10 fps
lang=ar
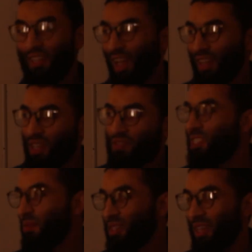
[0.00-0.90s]
كده تعدل فيه
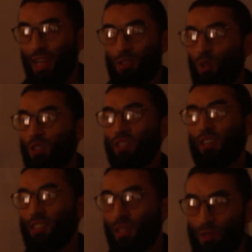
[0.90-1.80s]
زي ما انت عايز تحط
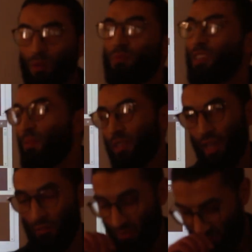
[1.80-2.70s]
الكاستم روم زي ما
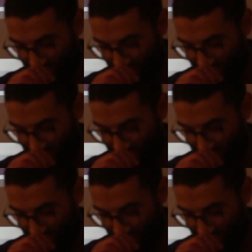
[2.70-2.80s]
تحب